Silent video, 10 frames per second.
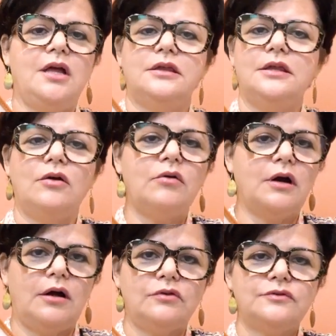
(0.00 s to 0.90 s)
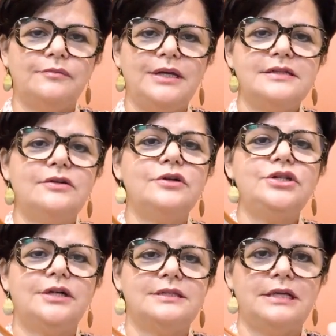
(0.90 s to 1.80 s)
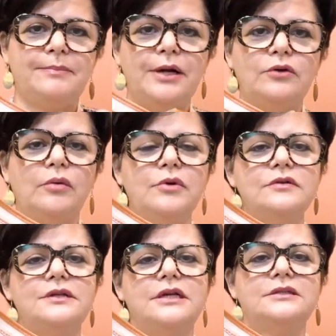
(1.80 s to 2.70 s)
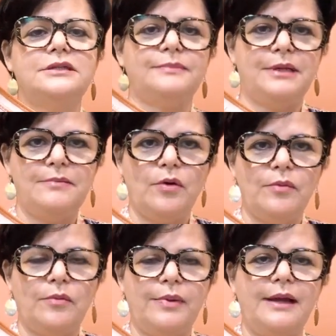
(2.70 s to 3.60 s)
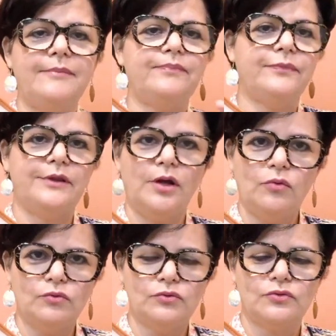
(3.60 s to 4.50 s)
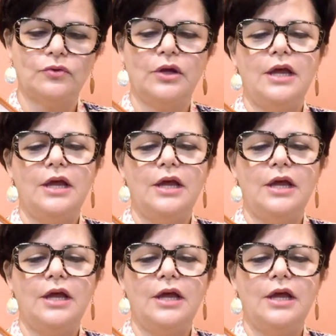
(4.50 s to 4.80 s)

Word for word: Não calço mesmo, não adianta. Se apertou meus dedos, espremeu meu pé, não uso.